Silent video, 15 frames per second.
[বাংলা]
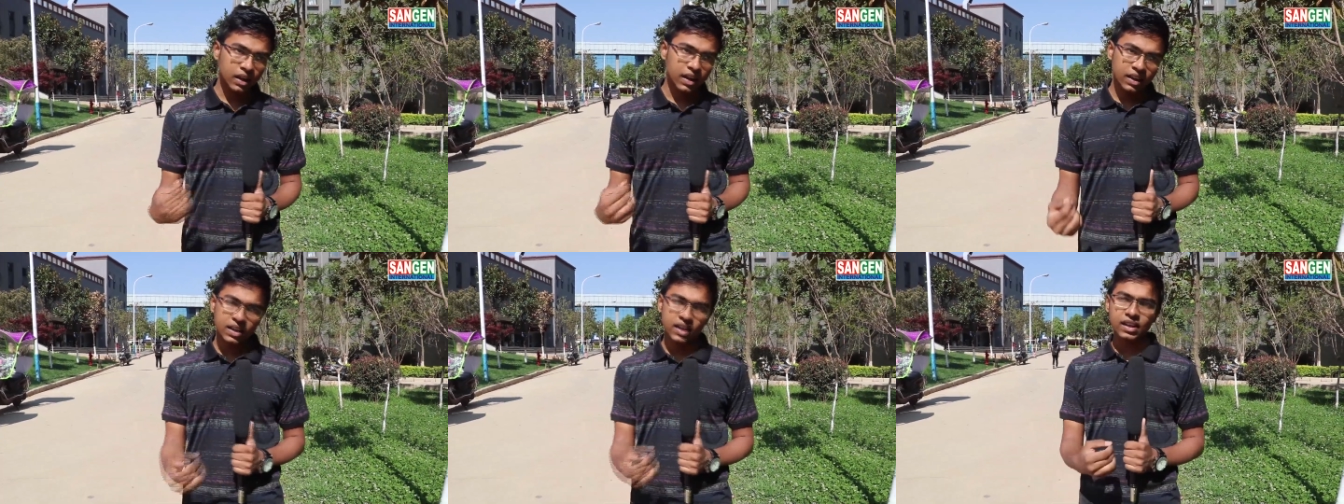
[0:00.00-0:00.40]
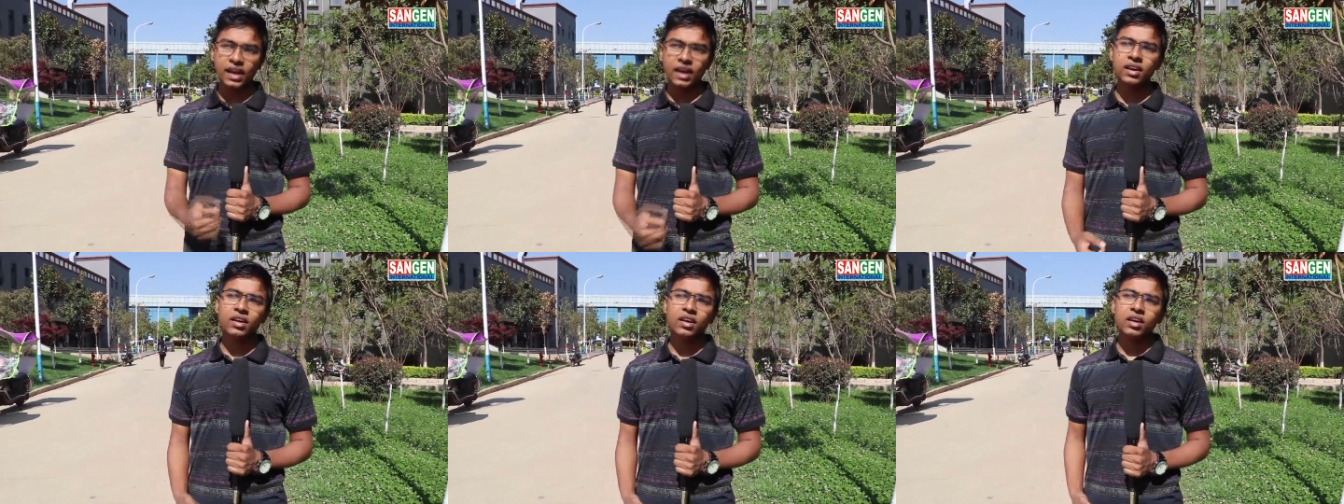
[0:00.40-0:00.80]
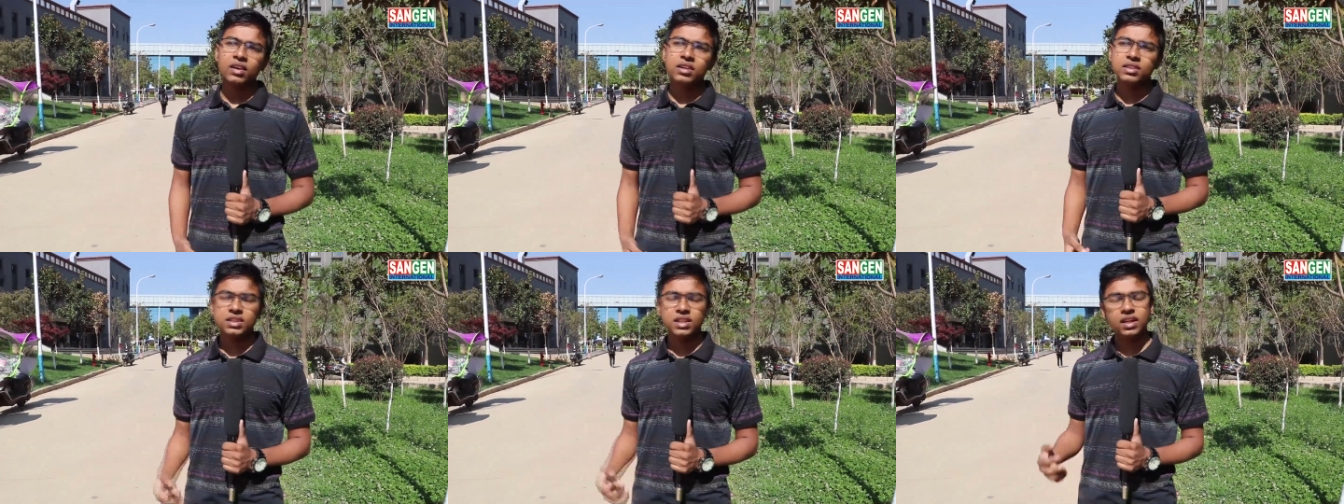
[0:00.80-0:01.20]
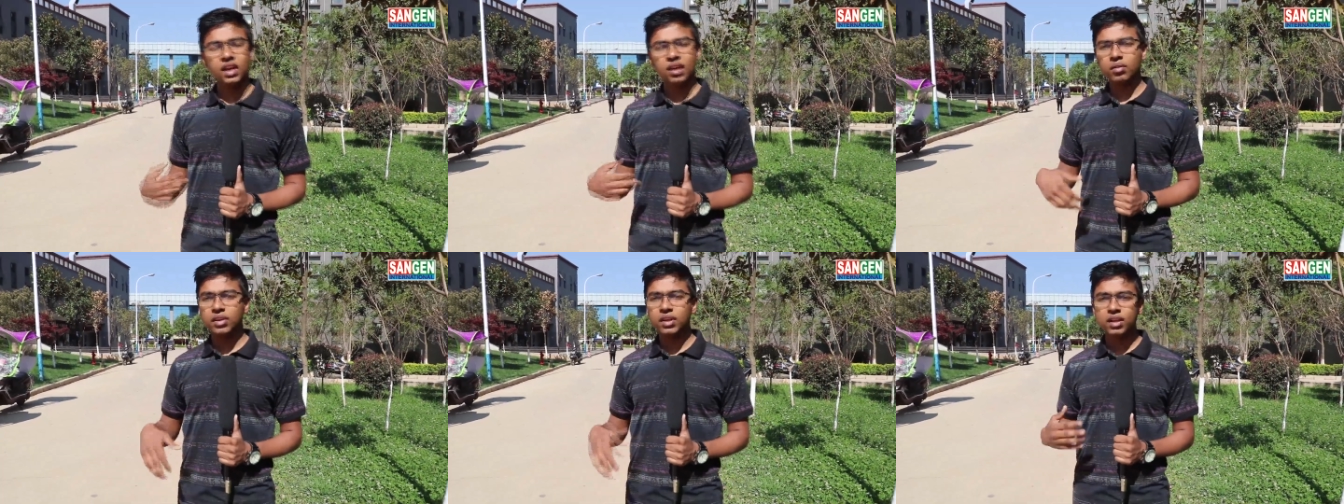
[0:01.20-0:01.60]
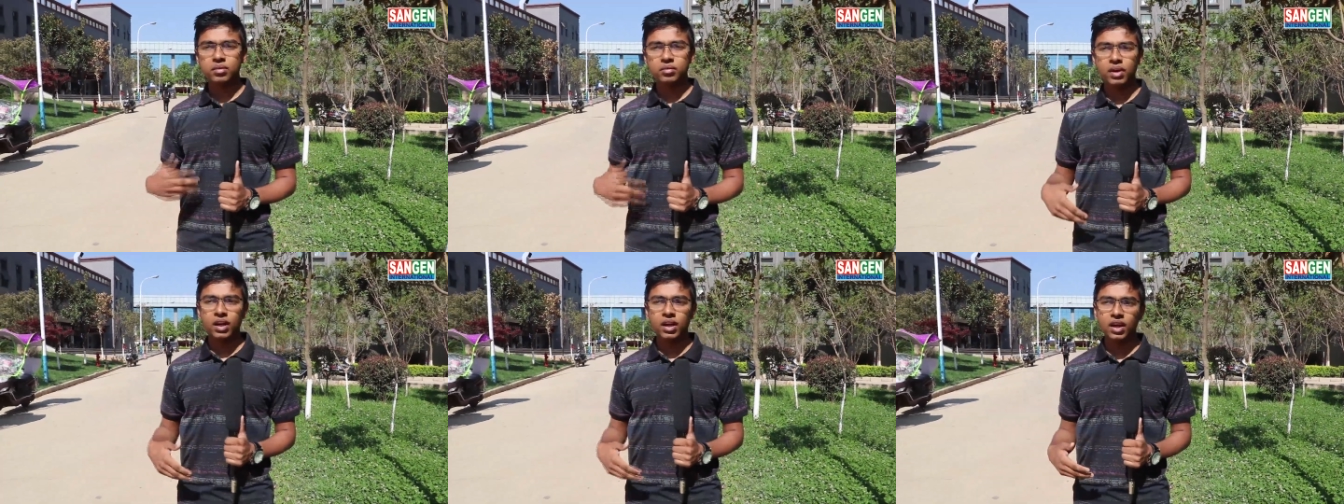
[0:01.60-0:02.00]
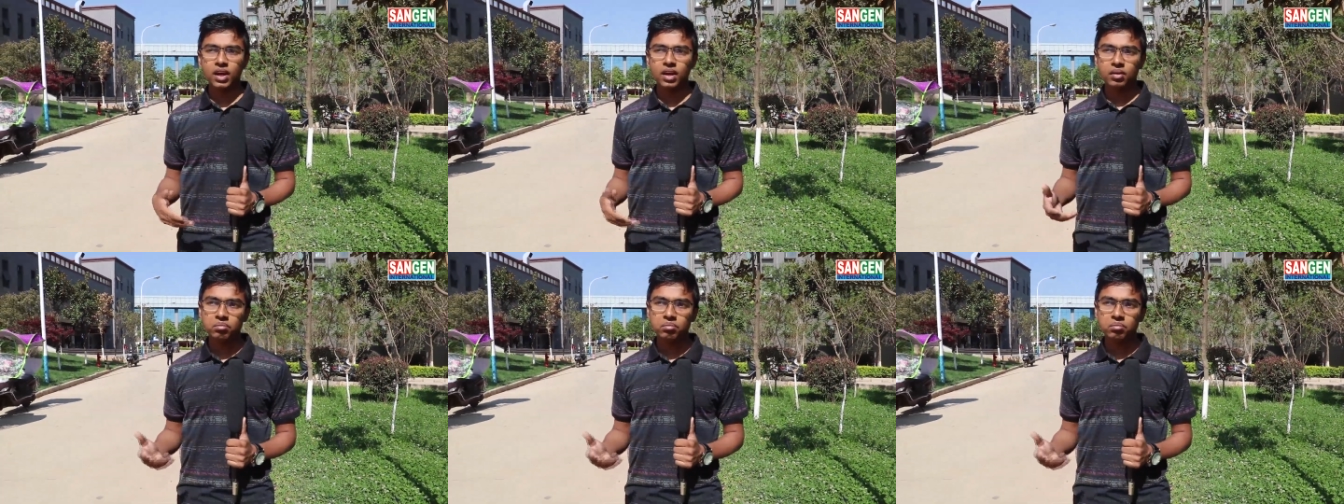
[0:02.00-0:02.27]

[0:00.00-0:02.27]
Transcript: গেঁথে দেয় সেটা আমাদের মানে